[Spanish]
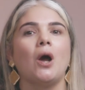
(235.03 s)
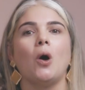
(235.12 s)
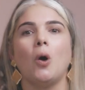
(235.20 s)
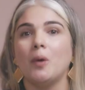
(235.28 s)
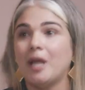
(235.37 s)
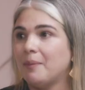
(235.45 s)

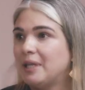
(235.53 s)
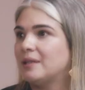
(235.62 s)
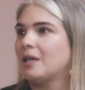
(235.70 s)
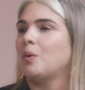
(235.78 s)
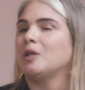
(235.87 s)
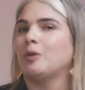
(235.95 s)

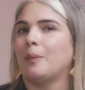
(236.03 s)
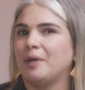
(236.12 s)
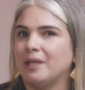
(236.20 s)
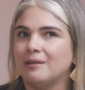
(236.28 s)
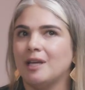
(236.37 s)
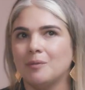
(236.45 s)
Obviamente, cuando
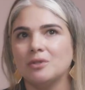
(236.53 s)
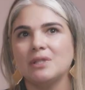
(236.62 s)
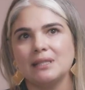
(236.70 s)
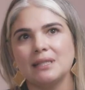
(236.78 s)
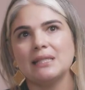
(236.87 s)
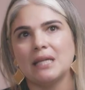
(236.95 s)
aprendemos de
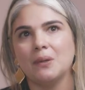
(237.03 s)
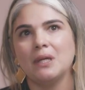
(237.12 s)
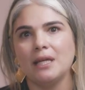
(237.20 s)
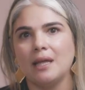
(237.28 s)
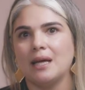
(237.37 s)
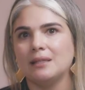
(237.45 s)
estas
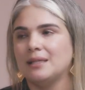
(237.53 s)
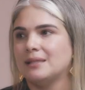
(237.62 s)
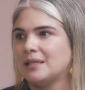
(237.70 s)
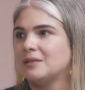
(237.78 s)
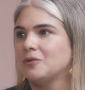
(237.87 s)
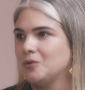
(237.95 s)
habilidades y de
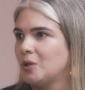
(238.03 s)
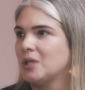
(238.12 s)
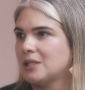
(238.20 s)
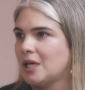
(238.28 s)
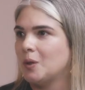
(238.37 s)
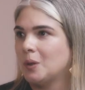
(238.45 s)
estas
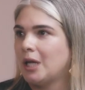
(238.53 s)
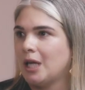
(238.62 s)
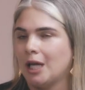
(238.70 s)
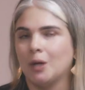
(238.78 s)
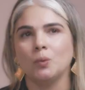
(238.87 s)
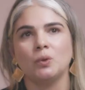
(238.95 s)
funciones
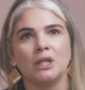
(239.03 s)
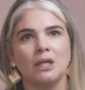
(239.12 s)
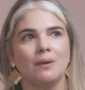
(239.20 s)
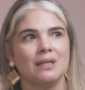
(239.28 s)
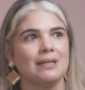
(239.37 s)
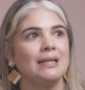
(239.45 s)

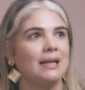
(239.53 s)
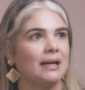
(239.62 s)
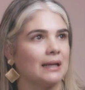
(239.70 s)
ejecutivas y las